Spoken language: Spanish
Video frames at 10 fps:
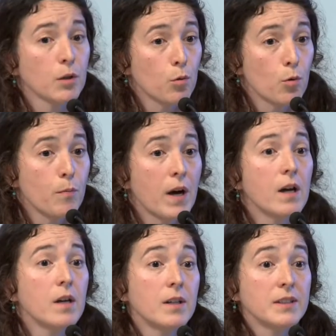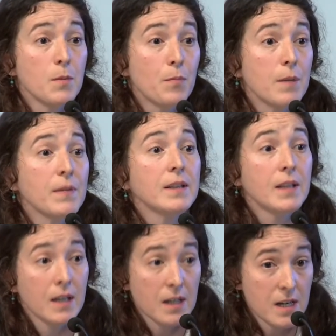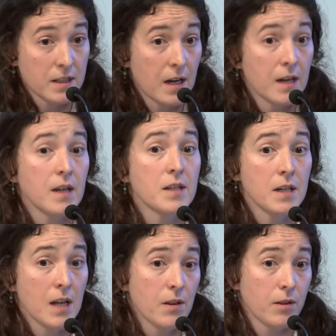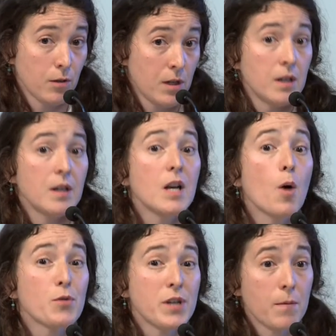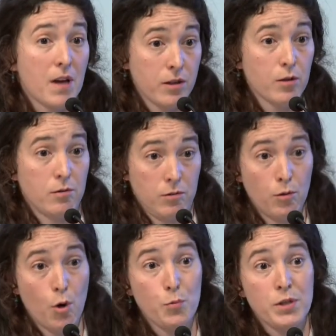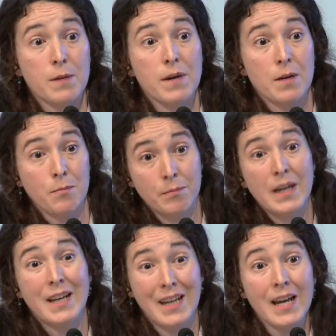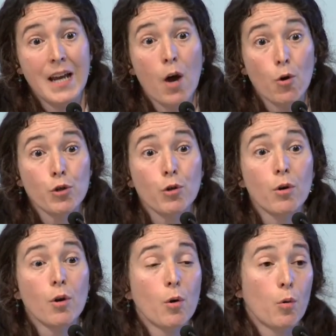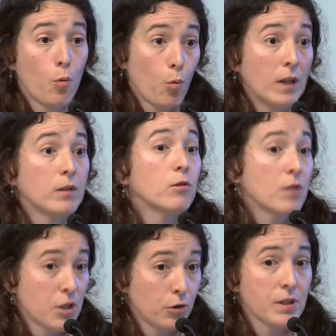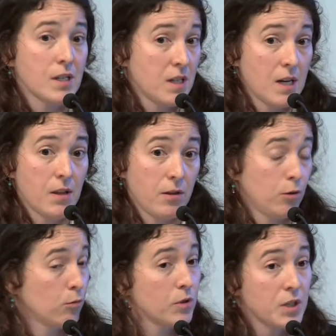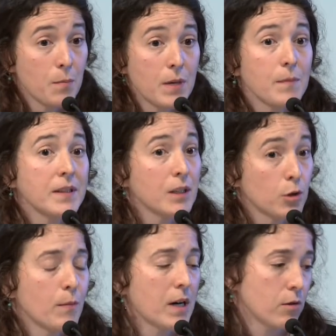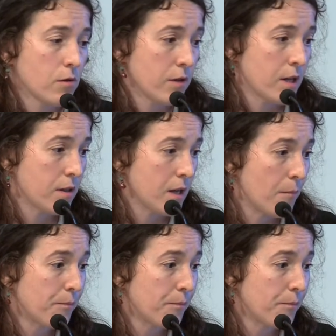culpa, simplemente estar en el silencio, en la observación, observarme qué hago yo cuando estoy en silencio, simplemente tomar conciencia.